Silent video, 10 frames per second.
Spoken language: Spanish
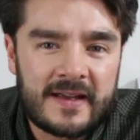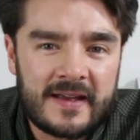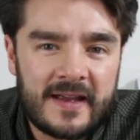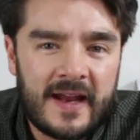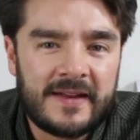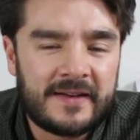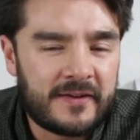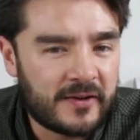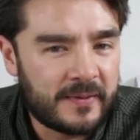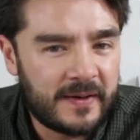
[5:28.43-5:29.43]
quieren
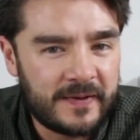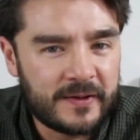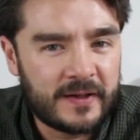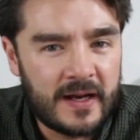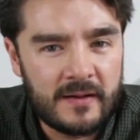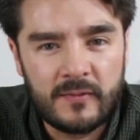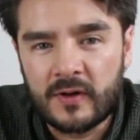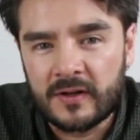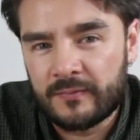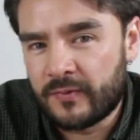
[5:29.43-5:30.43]
tener los beneficios del AMBO,
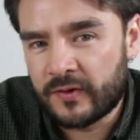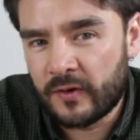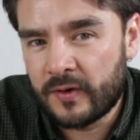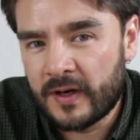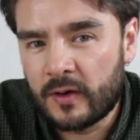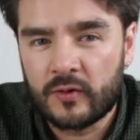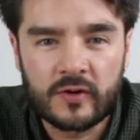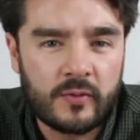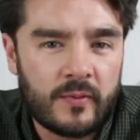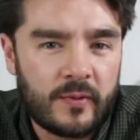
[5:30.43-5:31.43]
que pues, son
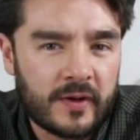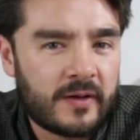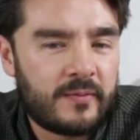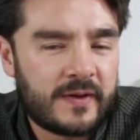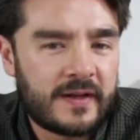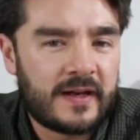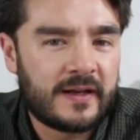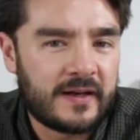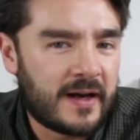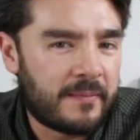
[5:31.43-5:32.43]
algunos como por ejemplo estar
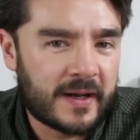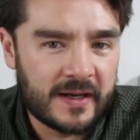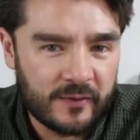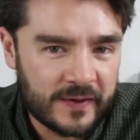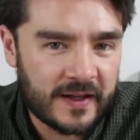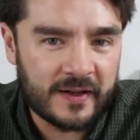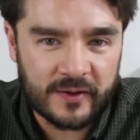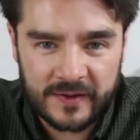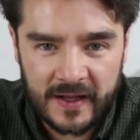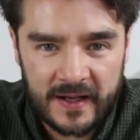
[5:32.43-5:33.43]
en la página oficial de
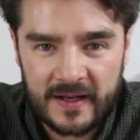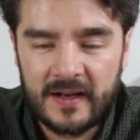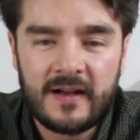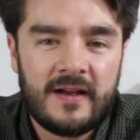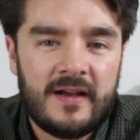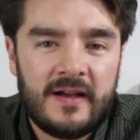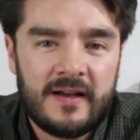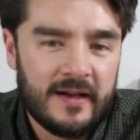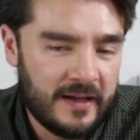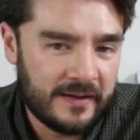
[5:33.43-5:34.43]
Hot Sale,
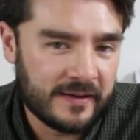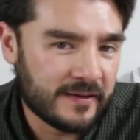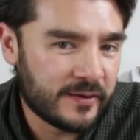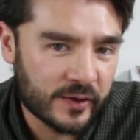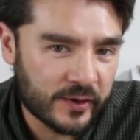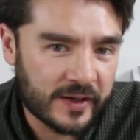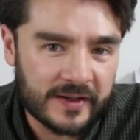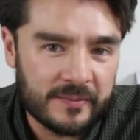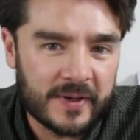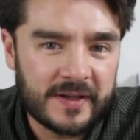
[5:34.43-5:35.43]
eh, yo creo que
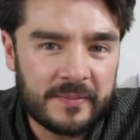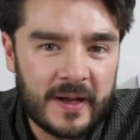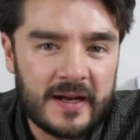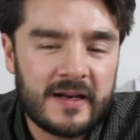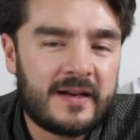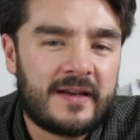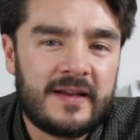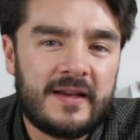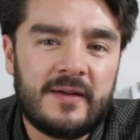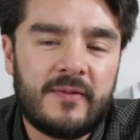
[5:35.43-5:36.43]
es el principal,
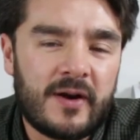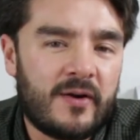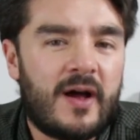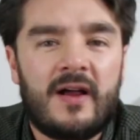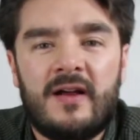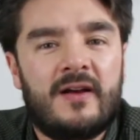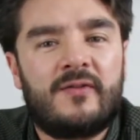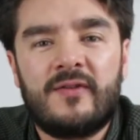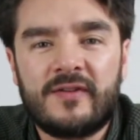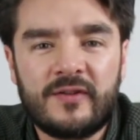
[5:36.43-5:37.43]
y bueno,
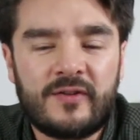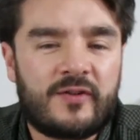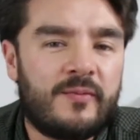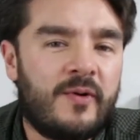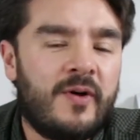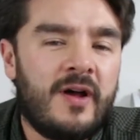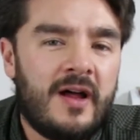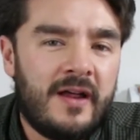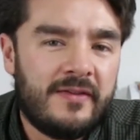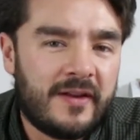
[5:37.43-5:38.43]
algunos otros como
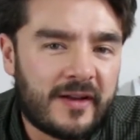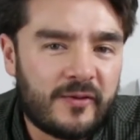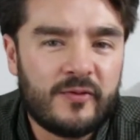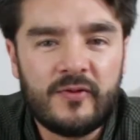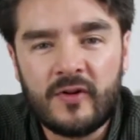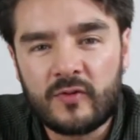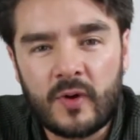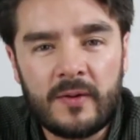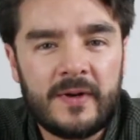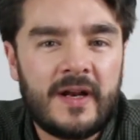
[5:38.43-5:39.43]
desayunos,
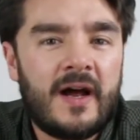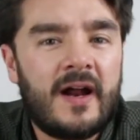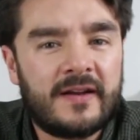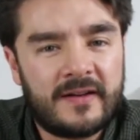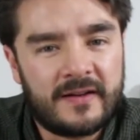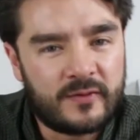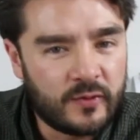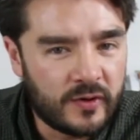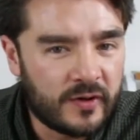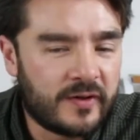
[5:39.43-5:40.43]
webinars,
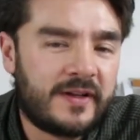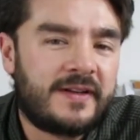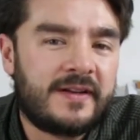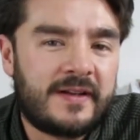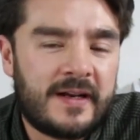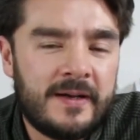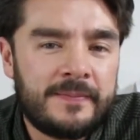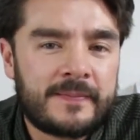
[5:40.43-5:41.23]
estudios, etcétera